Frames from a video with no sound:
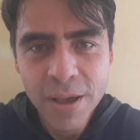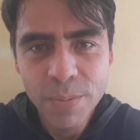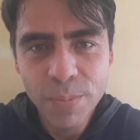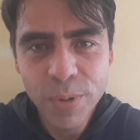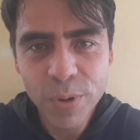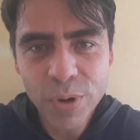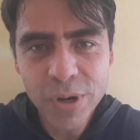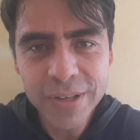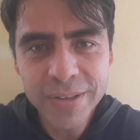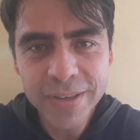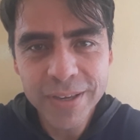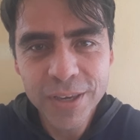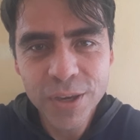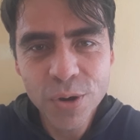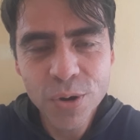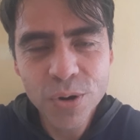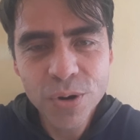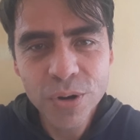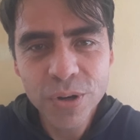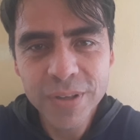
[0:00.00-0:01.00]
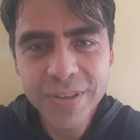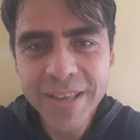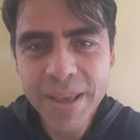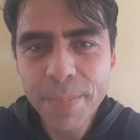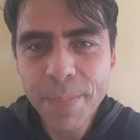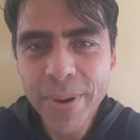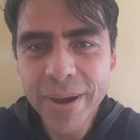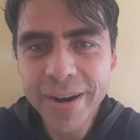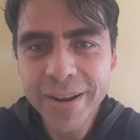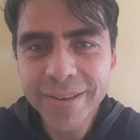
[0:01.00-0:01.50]
Pero el Señor se
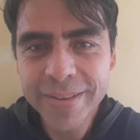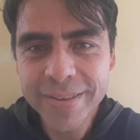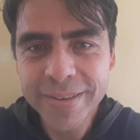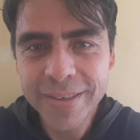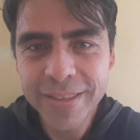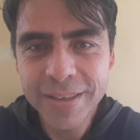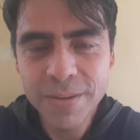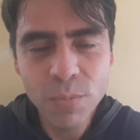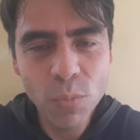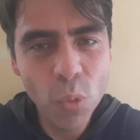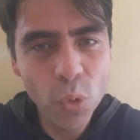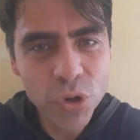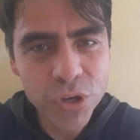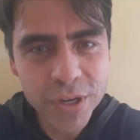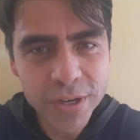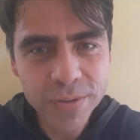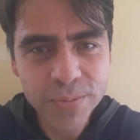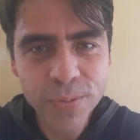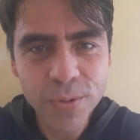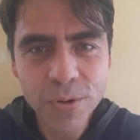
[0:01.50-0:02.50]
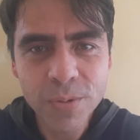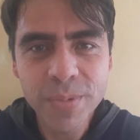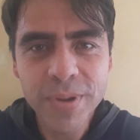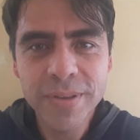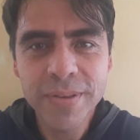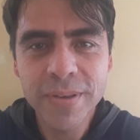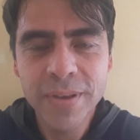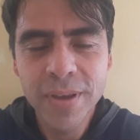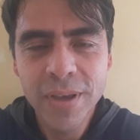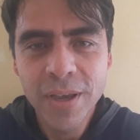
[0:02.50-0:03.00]
aparece de muchas
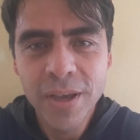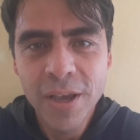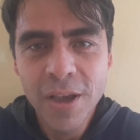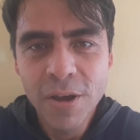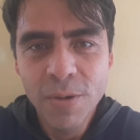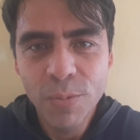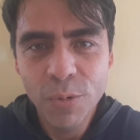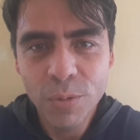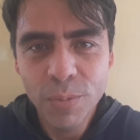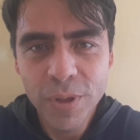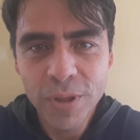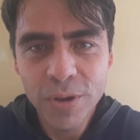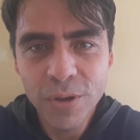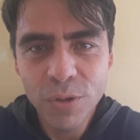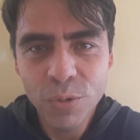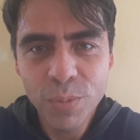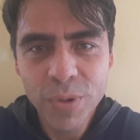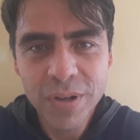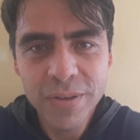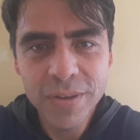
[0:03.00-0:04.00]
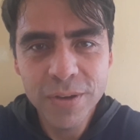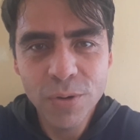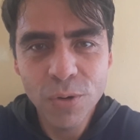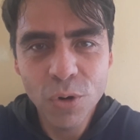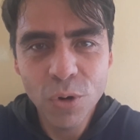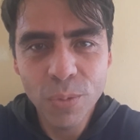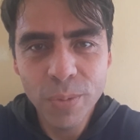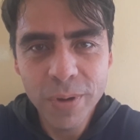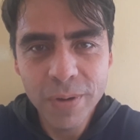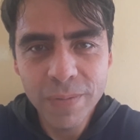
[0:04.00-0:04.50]
formas, por medio de un
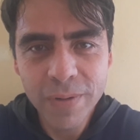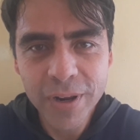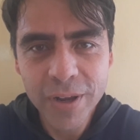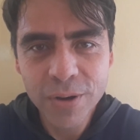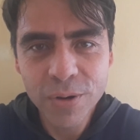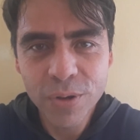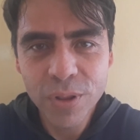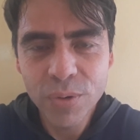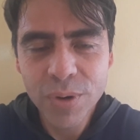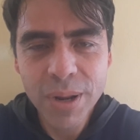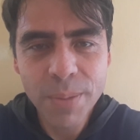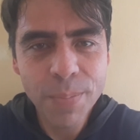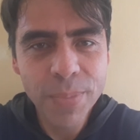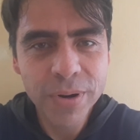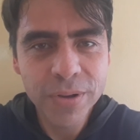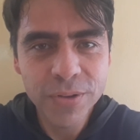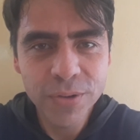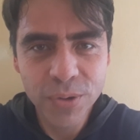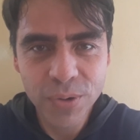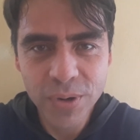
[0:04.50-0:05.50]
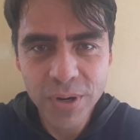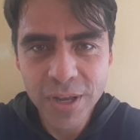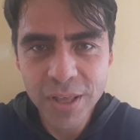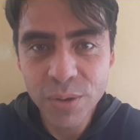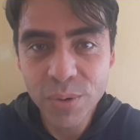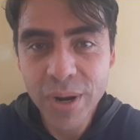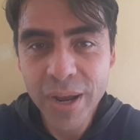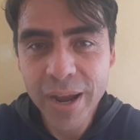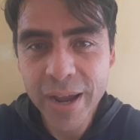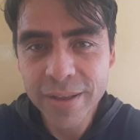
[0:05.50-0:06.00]
versículo bíblico, de una persona, de
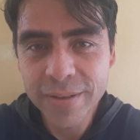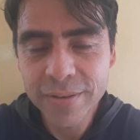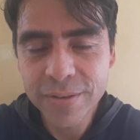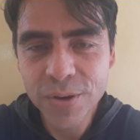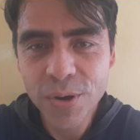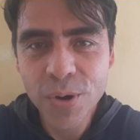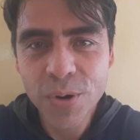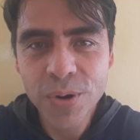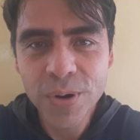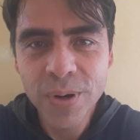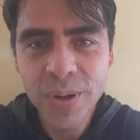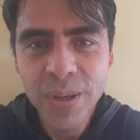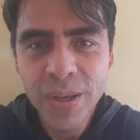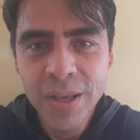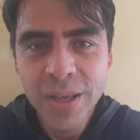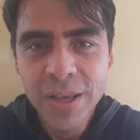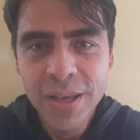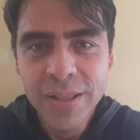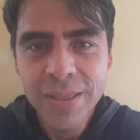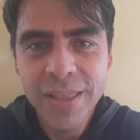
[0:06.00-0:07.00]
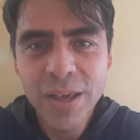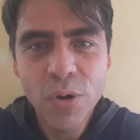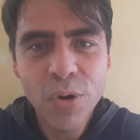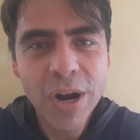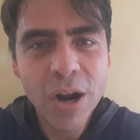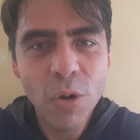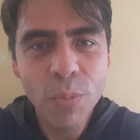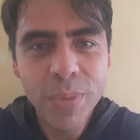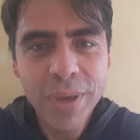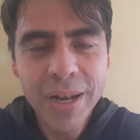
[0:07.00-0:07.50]
una canción, de
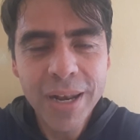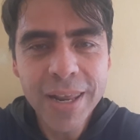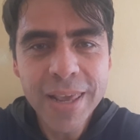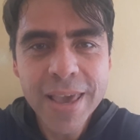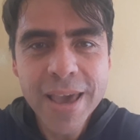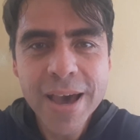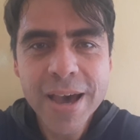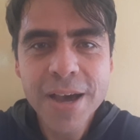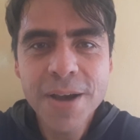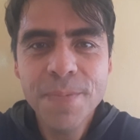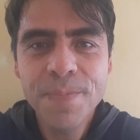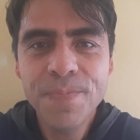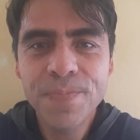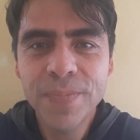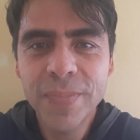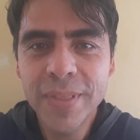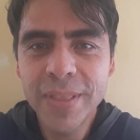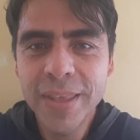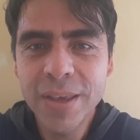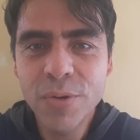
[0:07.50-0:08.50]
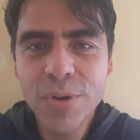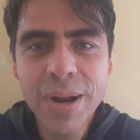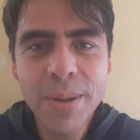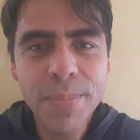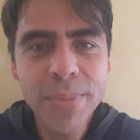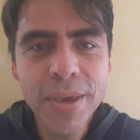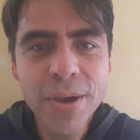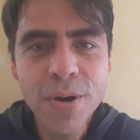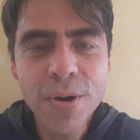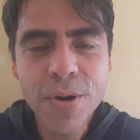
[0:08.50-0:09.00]
una homilía, de un
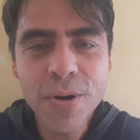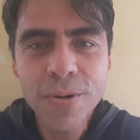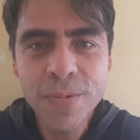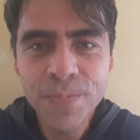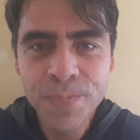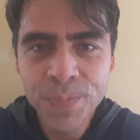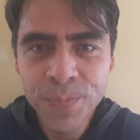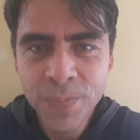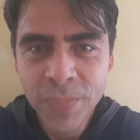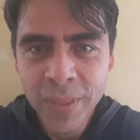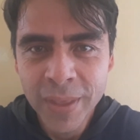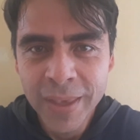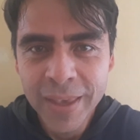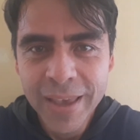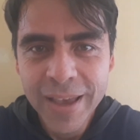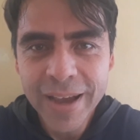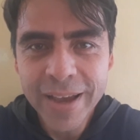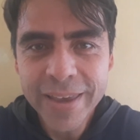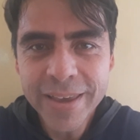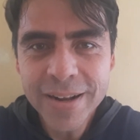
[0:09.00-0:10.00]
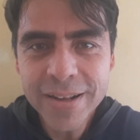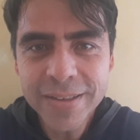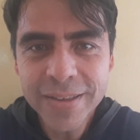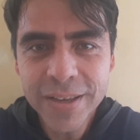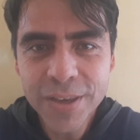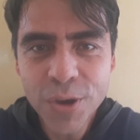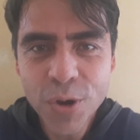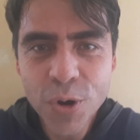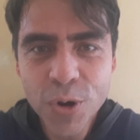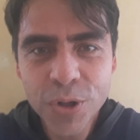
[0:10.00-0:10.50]
amigo. Ahí el
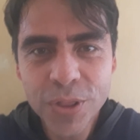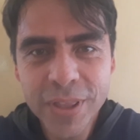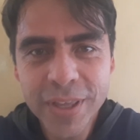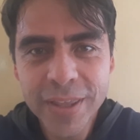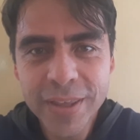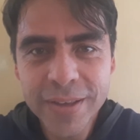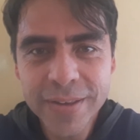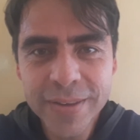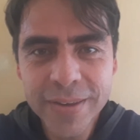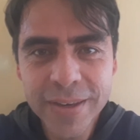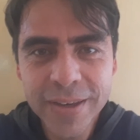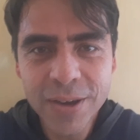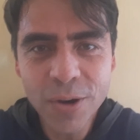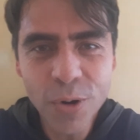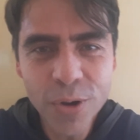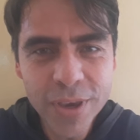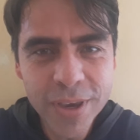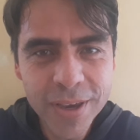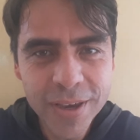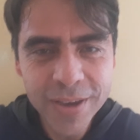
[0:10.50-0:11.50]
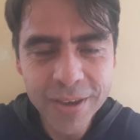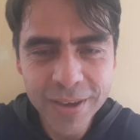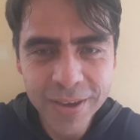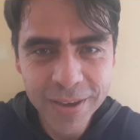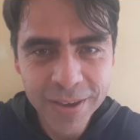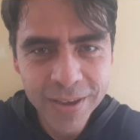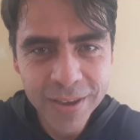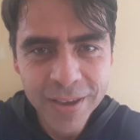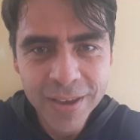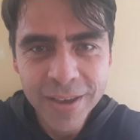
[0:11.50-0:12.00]
Señor te dice,
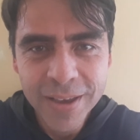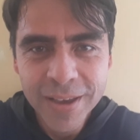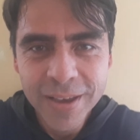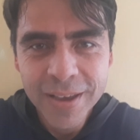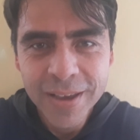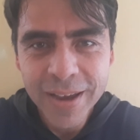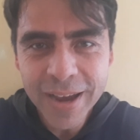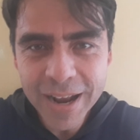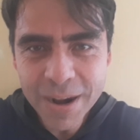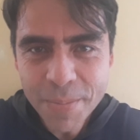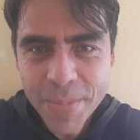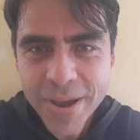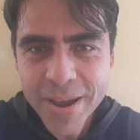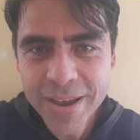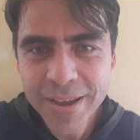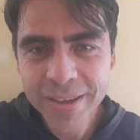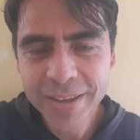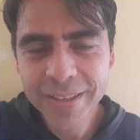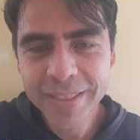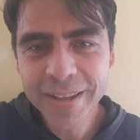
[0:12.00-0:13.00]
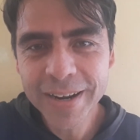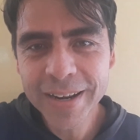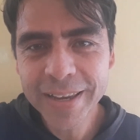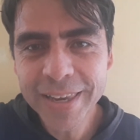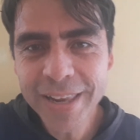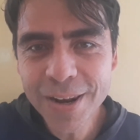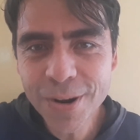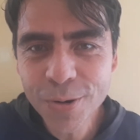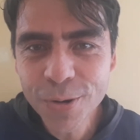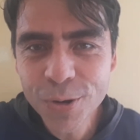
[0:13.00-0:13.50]
oye, calma,
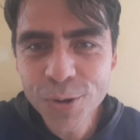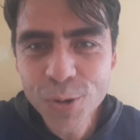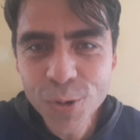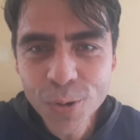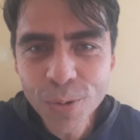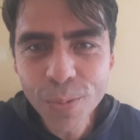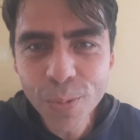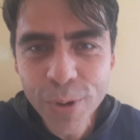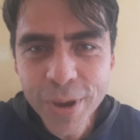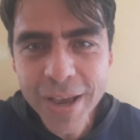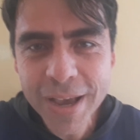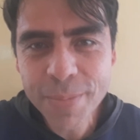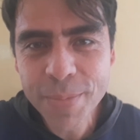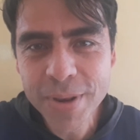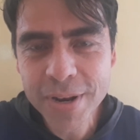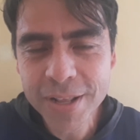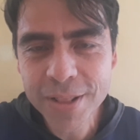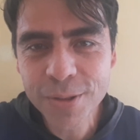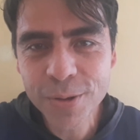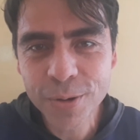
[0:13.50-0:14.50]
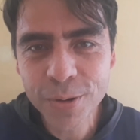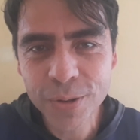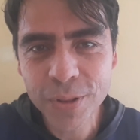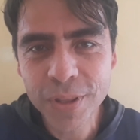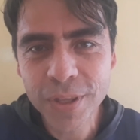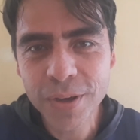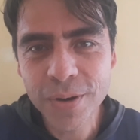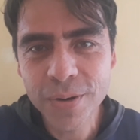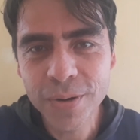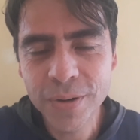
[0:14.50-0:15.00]
tranquilo, yo voy caminando
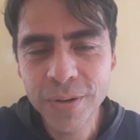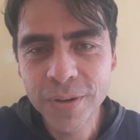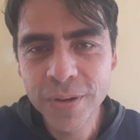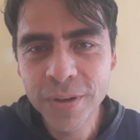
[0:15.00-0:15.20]
contigo